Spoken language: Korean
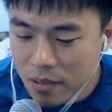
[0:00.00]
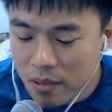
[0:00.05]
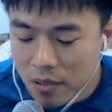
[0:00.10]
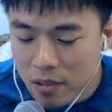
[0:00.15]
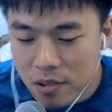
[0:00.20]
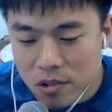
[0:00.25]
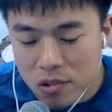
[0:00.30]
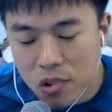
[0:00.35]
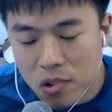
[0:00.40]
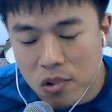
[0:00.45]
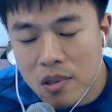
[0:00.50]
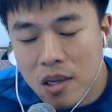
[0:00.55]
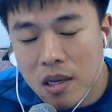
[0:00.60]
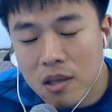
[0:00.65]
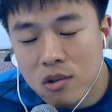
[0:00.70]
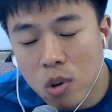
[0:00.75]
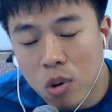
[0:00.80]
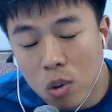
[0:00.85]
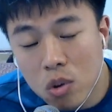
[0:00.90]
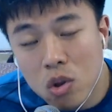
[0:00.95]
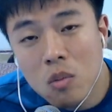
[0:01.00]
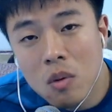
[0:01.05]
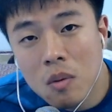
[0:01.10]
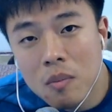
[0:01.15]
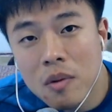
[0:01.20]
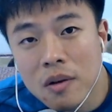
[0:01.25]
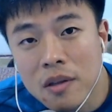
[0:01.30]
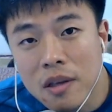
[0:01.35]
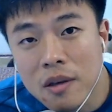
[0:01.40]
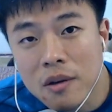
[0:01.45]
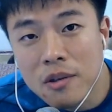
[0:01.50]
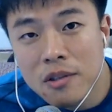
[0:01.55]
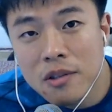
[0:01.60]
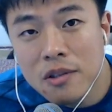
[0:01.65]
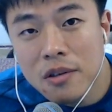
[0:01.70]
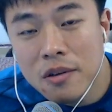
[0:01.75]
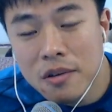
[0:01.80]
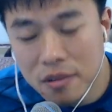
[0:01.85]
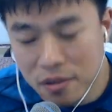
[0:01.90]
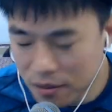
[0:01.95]
존나 저도 못 먹네요.
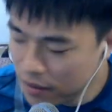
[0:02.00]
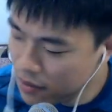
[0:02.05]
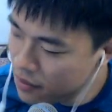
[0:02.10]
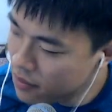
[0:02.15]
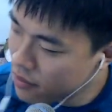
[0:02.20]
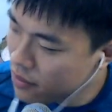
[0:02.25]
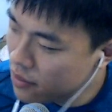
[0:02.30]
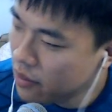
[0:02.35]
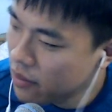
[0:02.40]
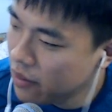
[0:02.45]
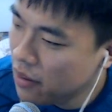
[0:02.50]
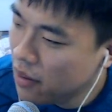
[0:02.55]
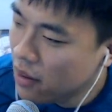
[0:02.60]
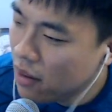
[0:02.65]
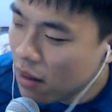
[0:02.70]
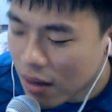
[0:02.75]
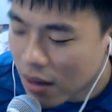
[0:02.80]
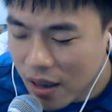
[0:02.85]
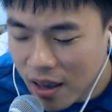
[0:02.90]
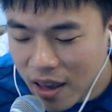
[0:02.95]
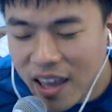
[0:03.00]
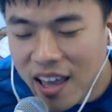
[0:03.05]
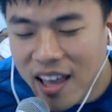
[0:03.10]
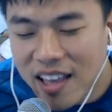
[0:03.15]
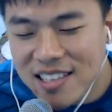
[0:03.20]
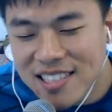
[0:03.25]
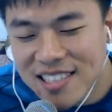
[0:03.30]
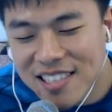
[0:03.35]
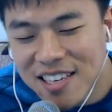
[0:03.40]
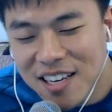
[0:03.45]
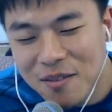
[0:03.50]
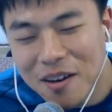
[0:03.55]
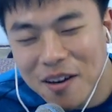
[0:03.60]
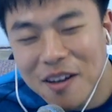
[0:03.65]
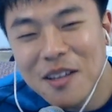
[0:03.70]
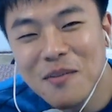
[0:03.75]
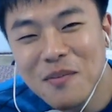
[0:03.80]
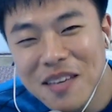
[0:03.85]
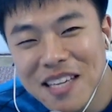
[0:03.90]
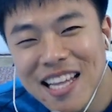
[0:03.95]
그죠?
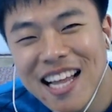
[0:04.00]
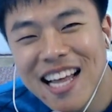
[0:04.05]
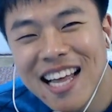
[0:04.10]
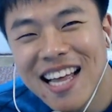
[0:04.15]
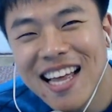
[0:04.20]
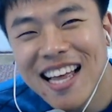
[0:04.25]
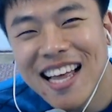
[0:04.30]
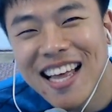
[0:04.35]
개지라버립니다.